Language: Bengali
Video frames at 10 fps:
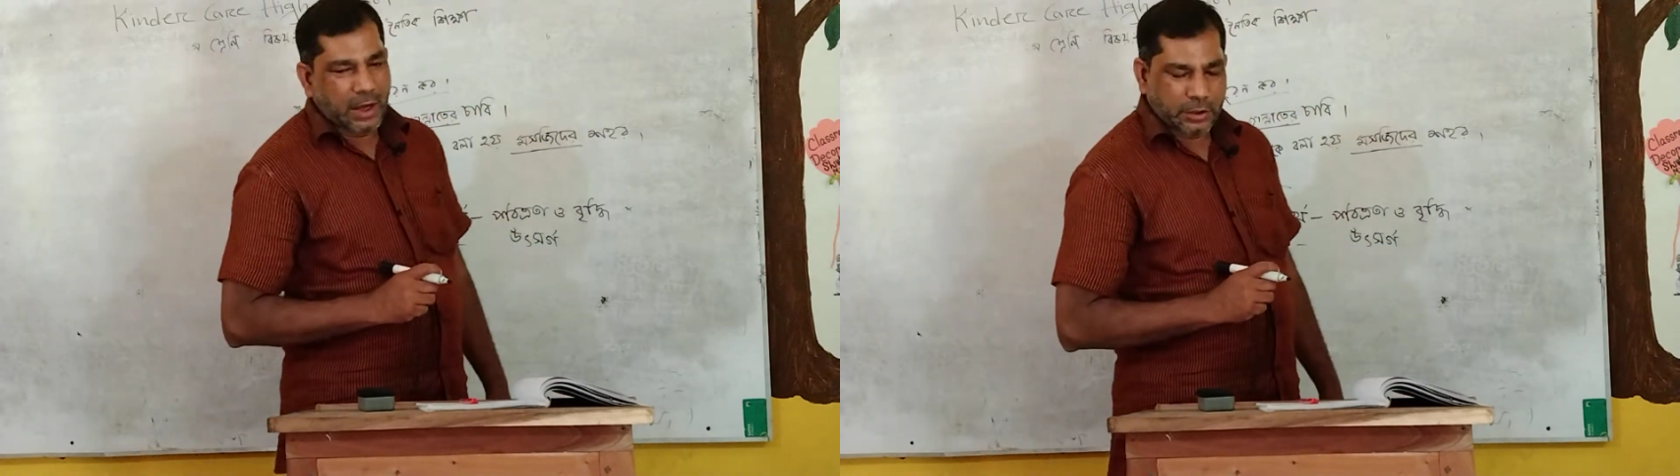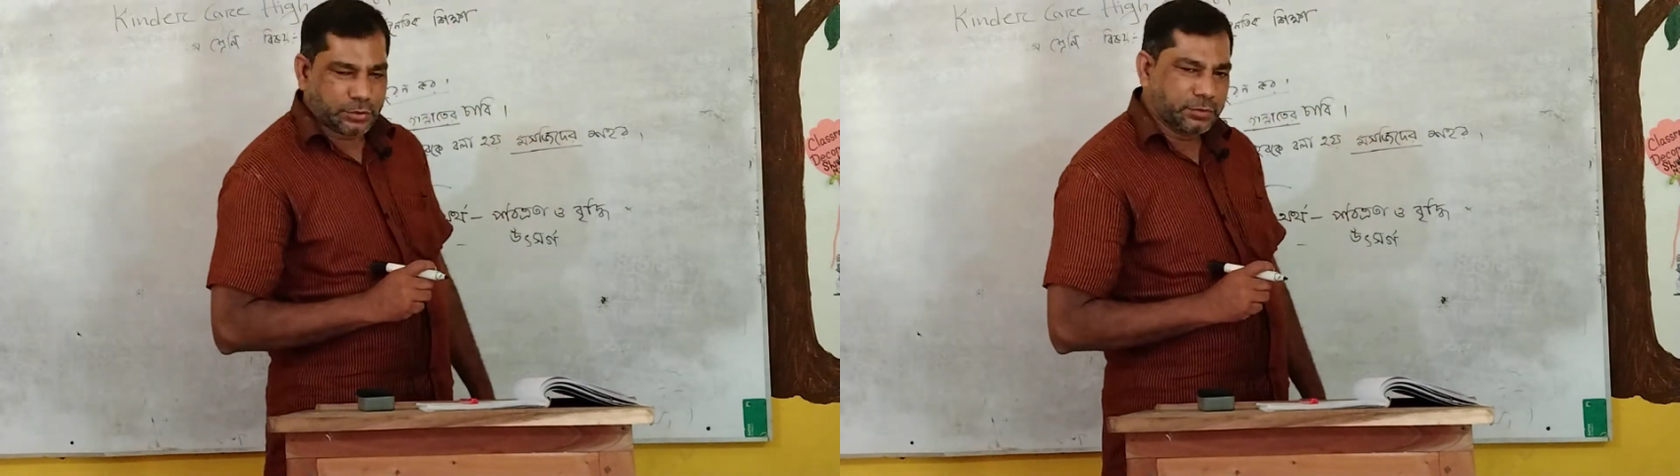
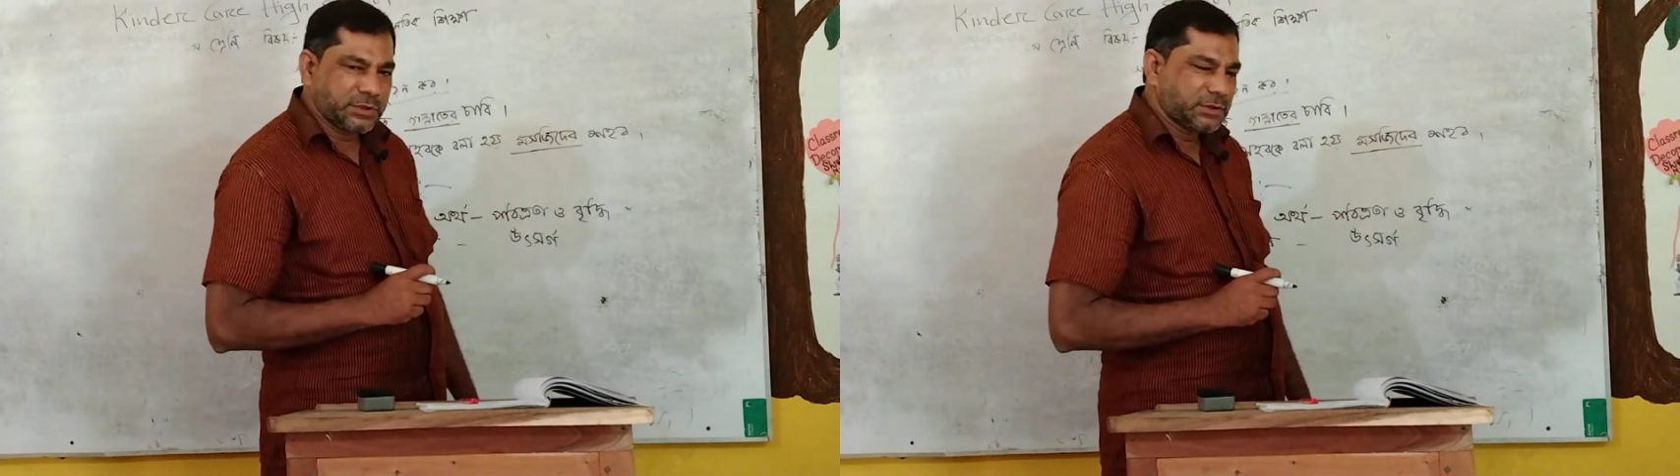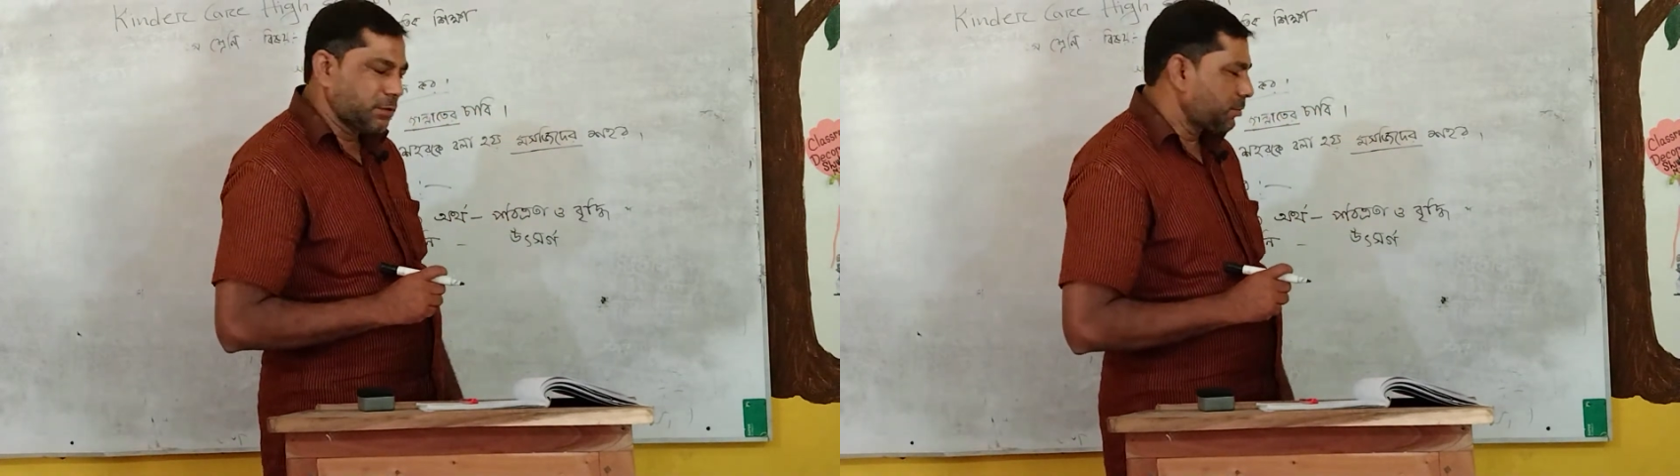আর
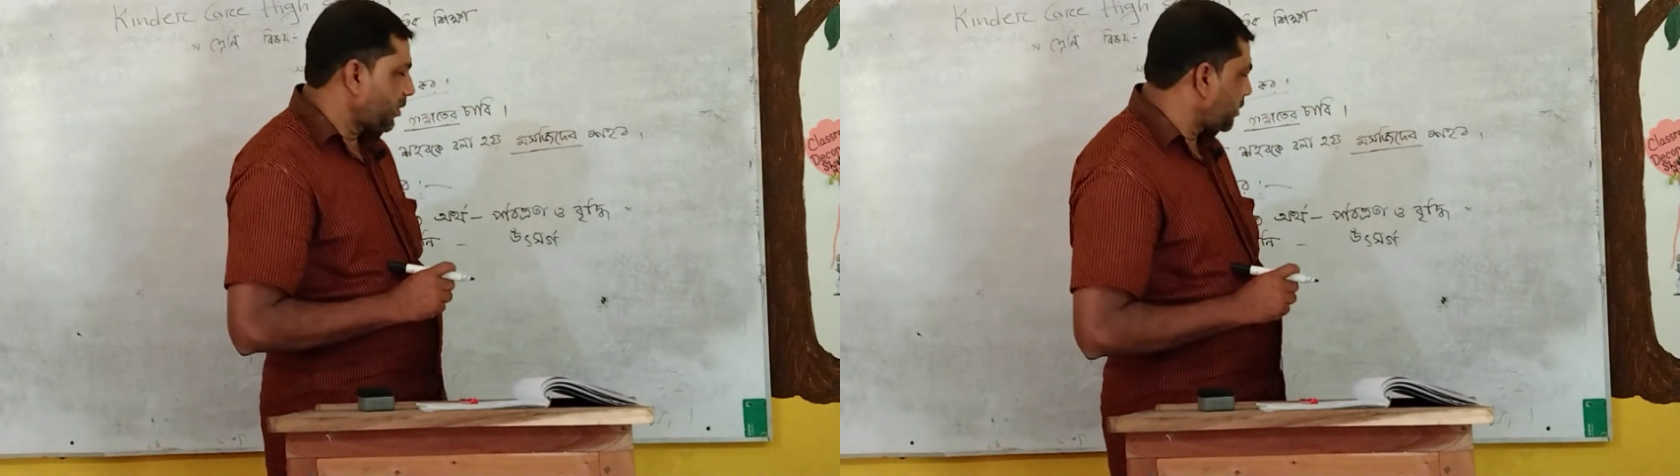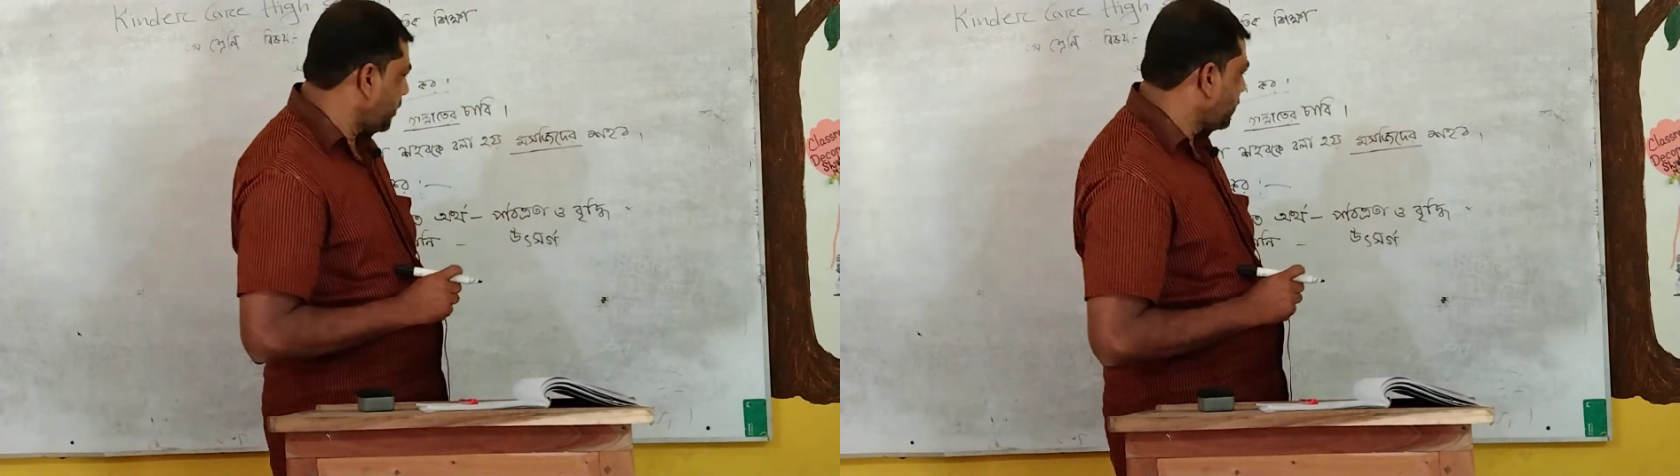শূন্যস্থান
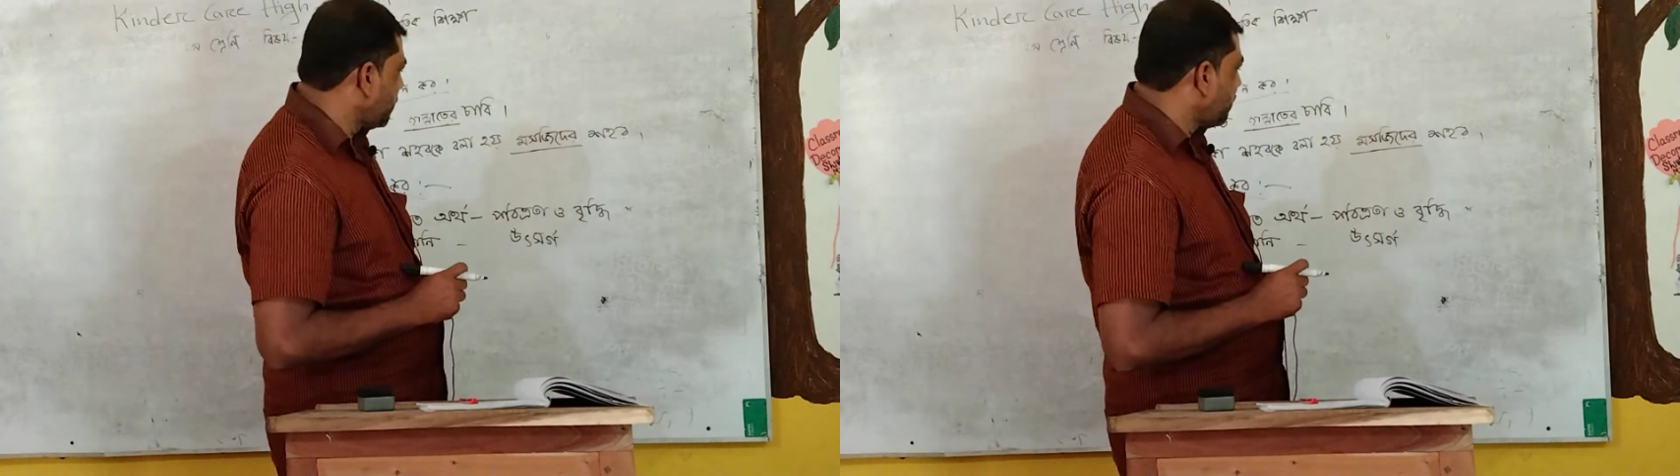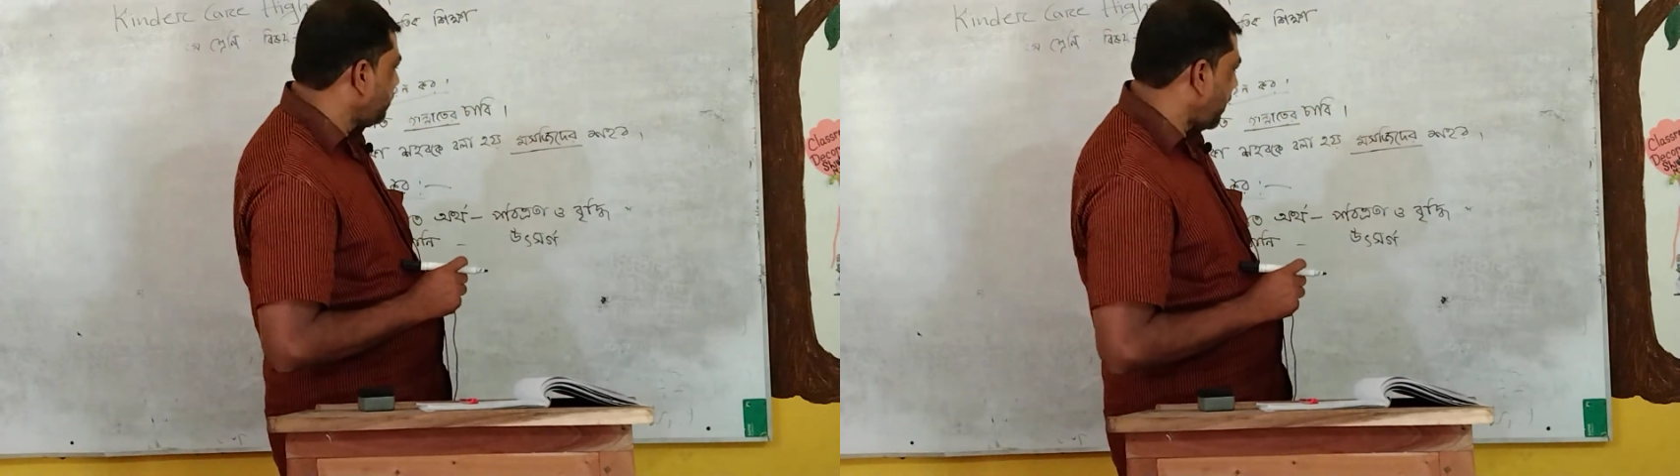তোমাদের
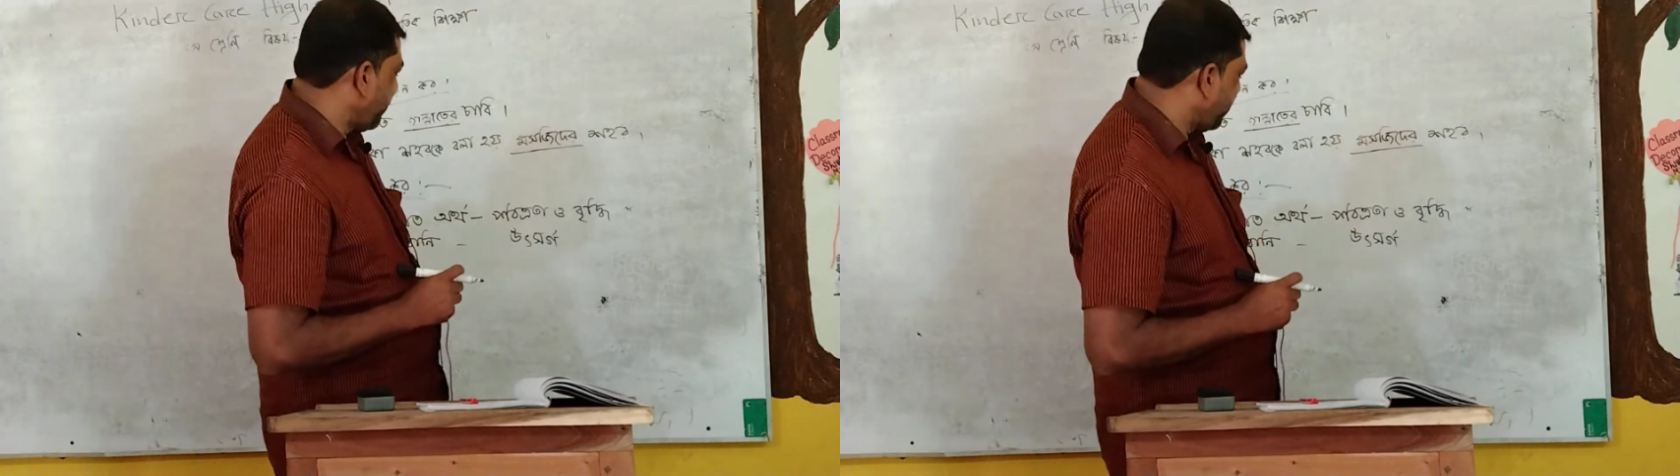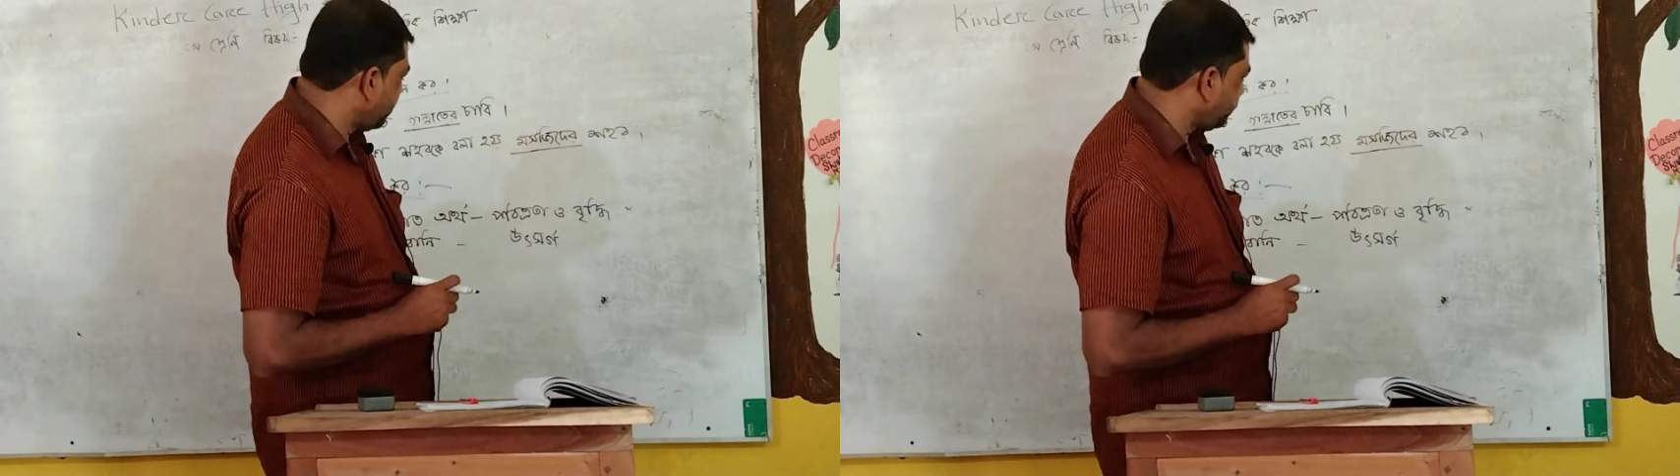পাবে